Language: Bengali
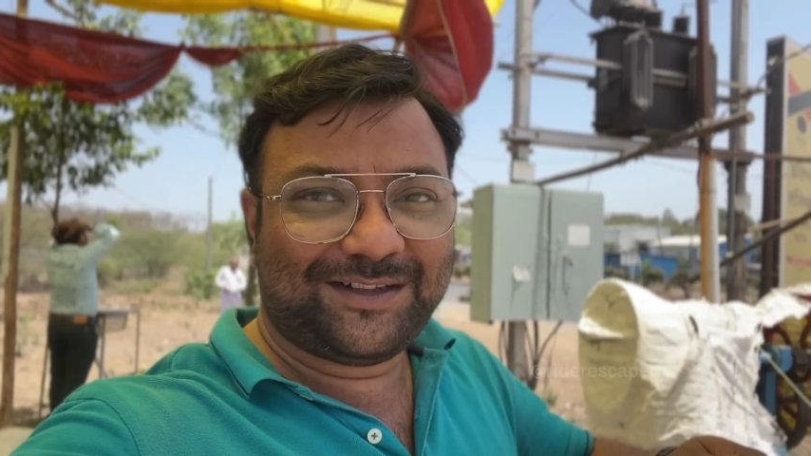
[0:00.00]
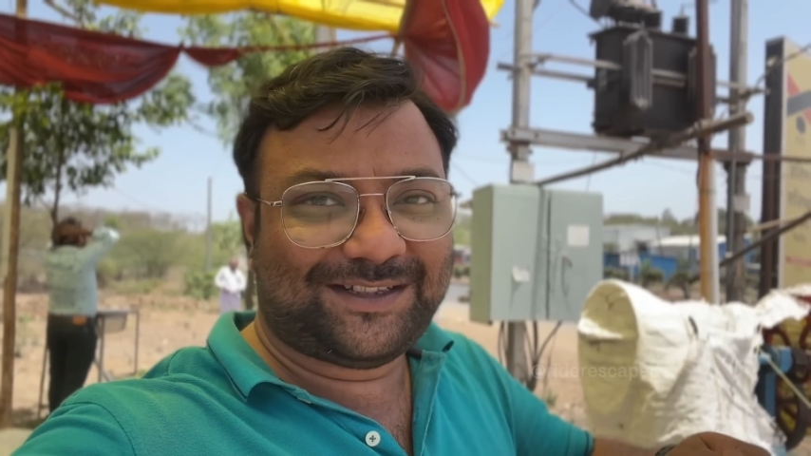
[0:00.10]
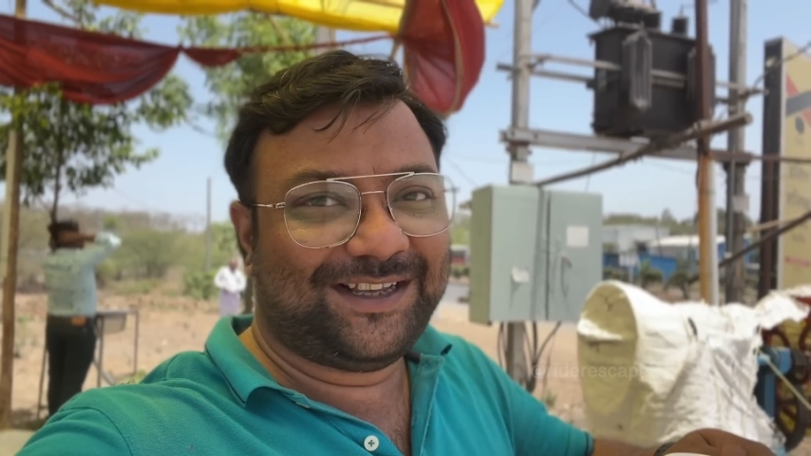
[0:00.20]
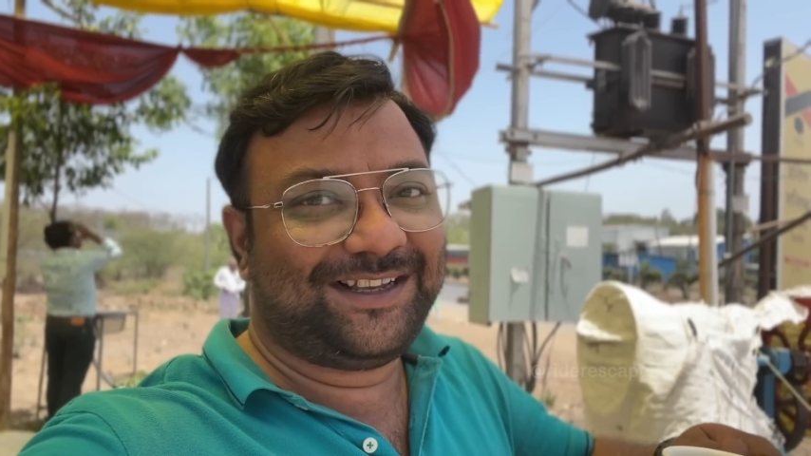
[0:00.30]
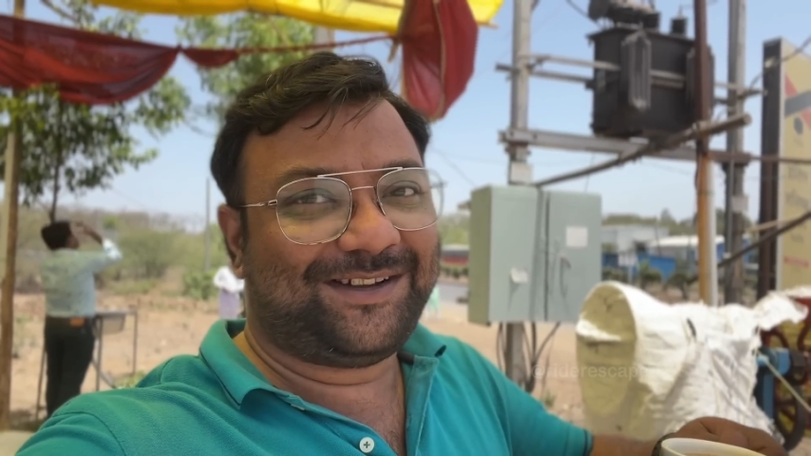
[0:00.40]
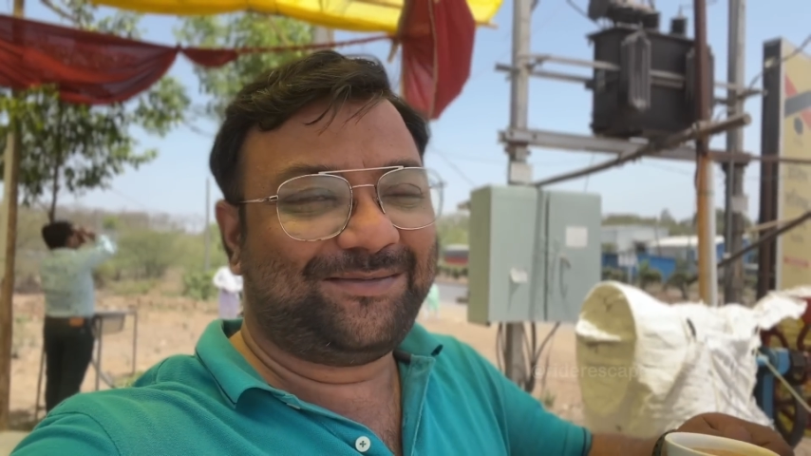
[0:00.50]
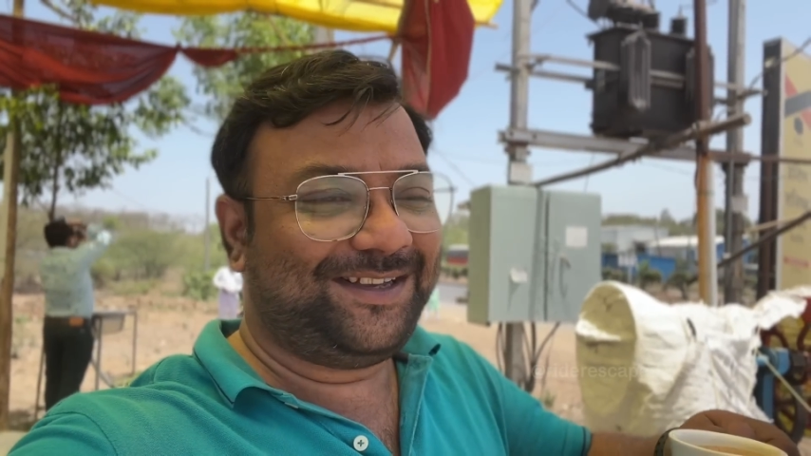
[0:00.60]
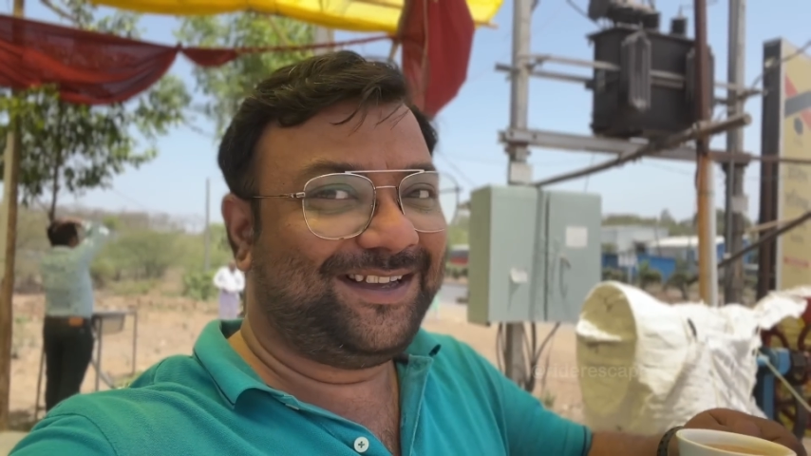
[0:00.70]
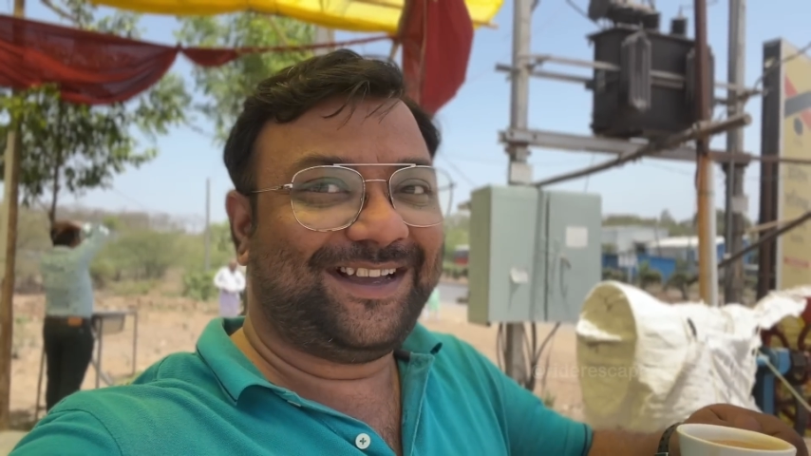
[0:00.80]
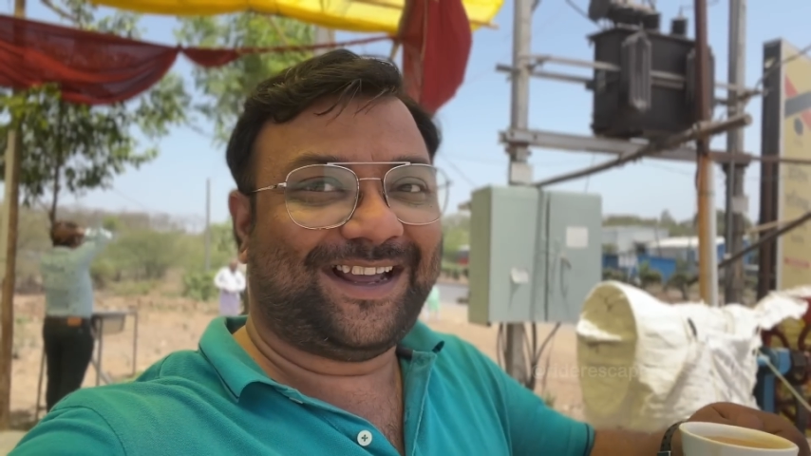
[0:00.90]
সিঙ্গামে
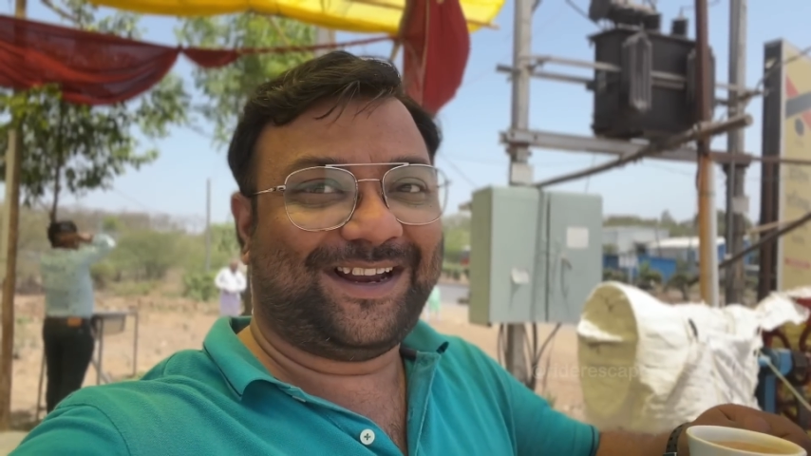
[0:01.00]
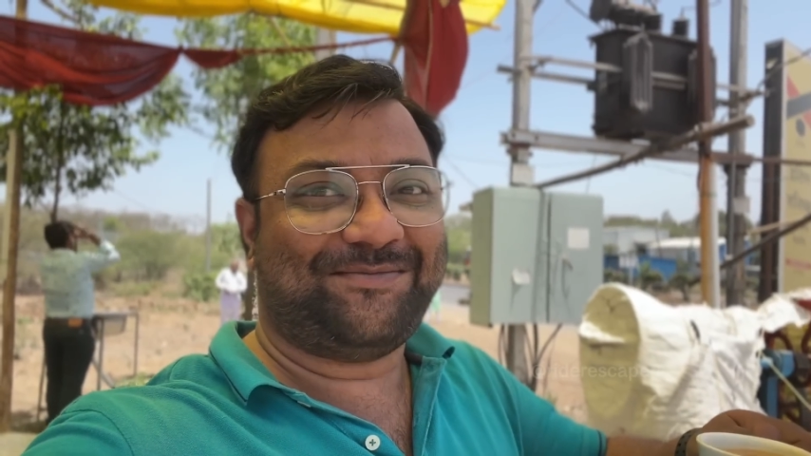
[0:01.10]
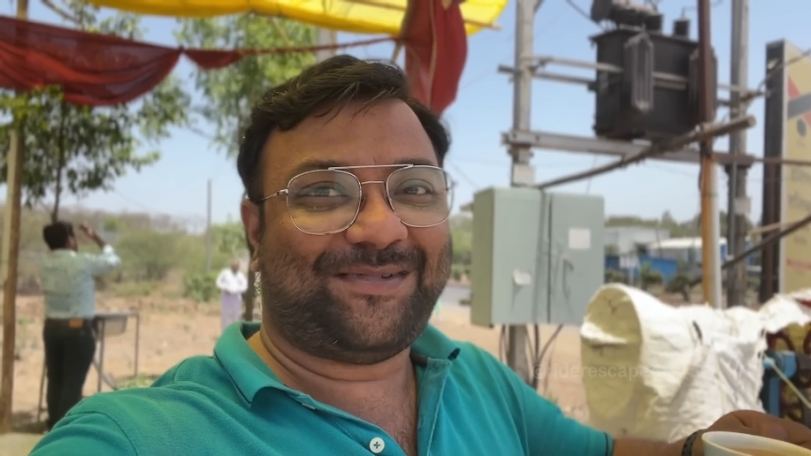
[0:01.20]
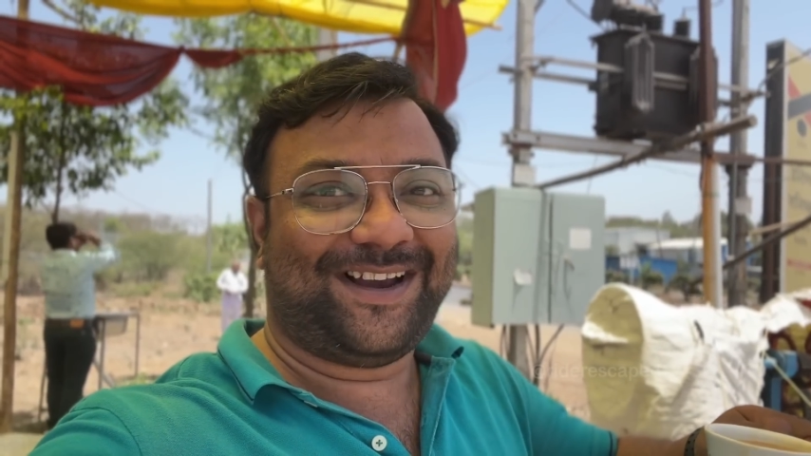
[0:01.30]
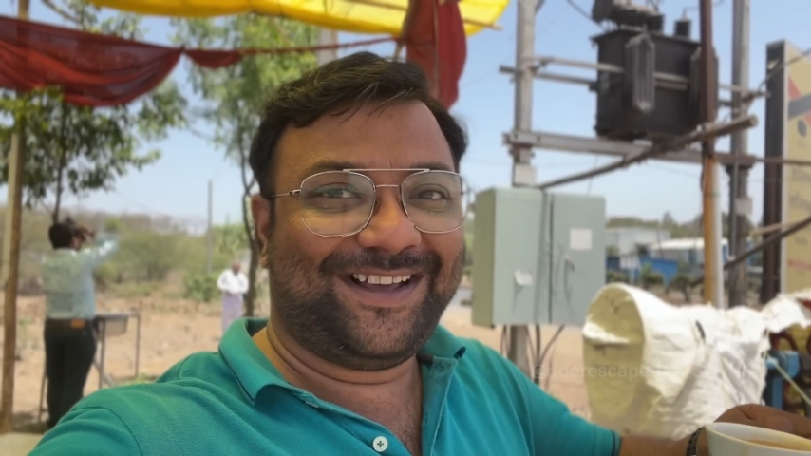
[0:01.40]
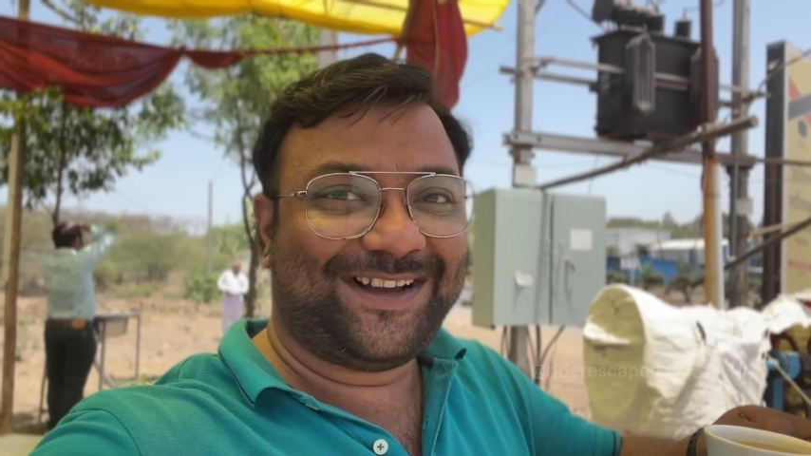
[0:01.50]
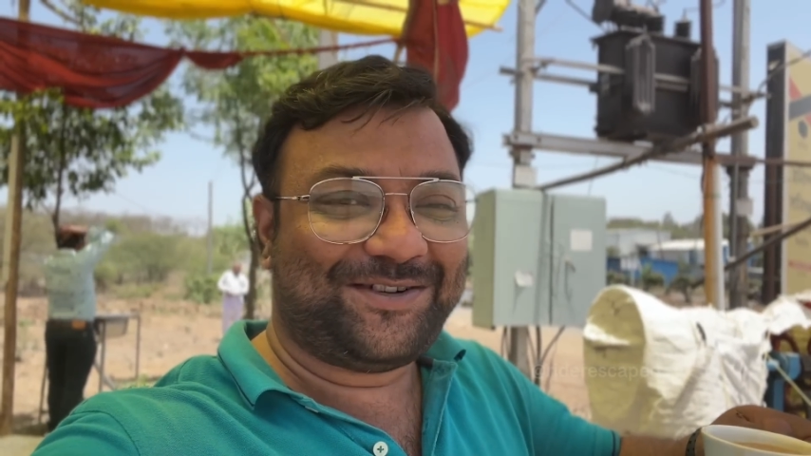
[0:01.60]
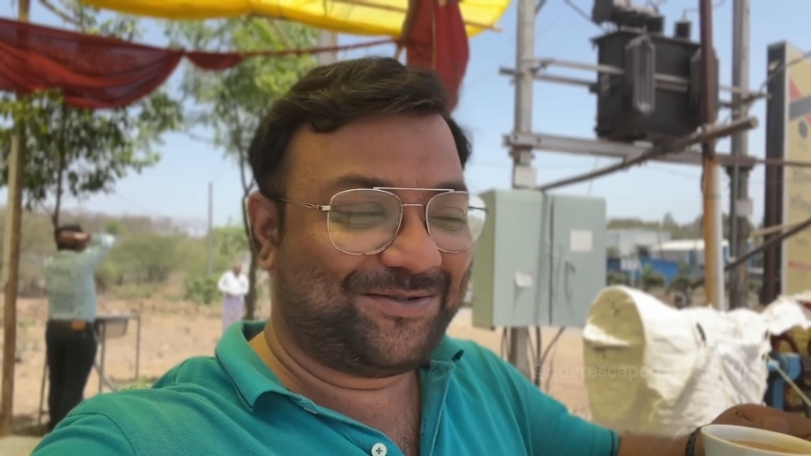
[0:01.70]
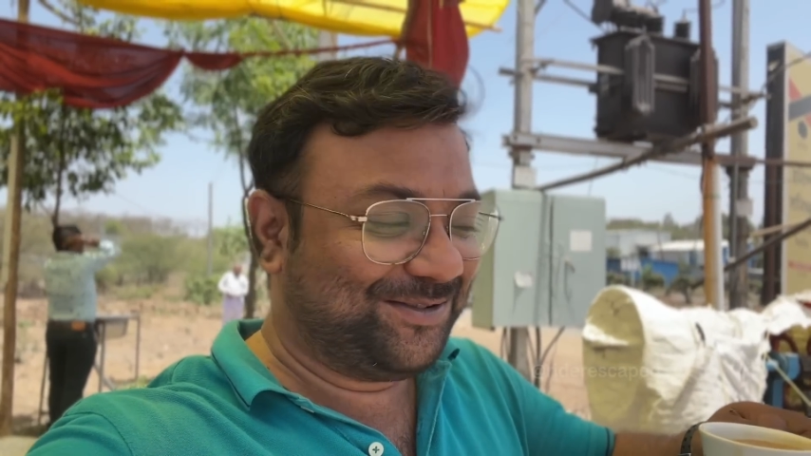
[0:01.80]
এখানে মালেগাঁও